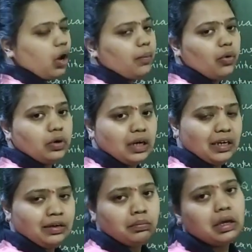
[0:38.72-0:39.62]
तो आपको
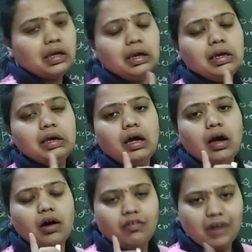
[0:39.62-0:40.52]
नेट में
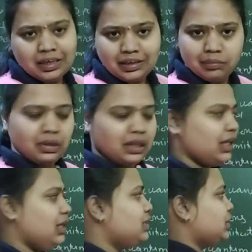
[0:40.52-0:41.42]
क्वांटम
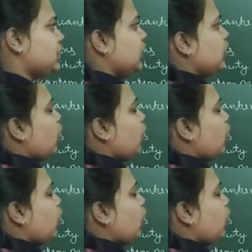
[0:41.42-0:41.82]
मैकेनिक्स से